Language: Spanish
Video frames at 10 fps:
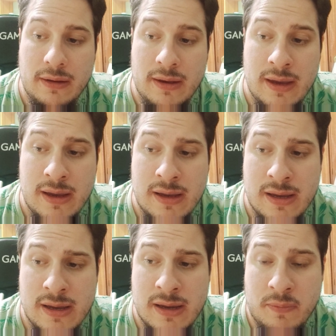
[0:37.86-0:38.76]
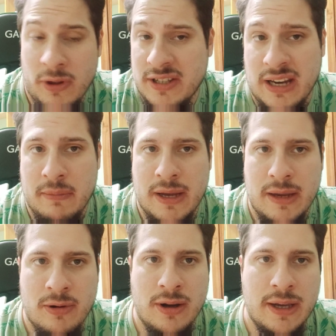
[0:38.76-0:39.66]
Y puede ser que me
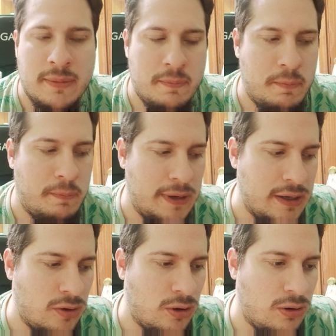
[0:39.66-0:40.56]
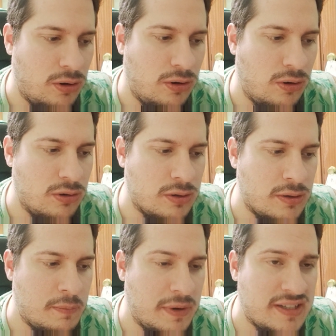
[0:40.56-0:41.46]
equivoque, pero
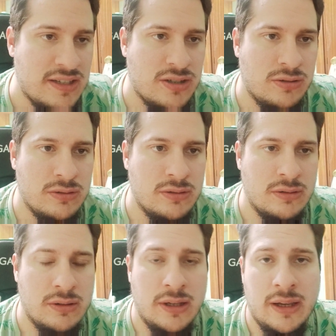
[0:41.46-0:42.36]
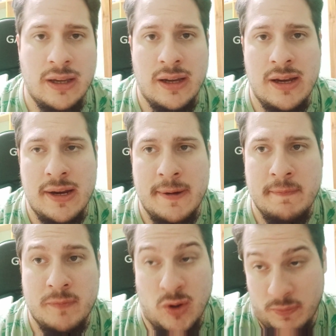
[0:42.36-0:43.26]
con PlayStation,
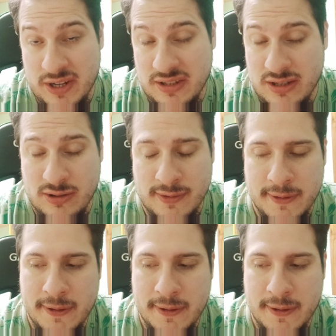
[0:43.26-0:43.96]
eh, con PlayStation,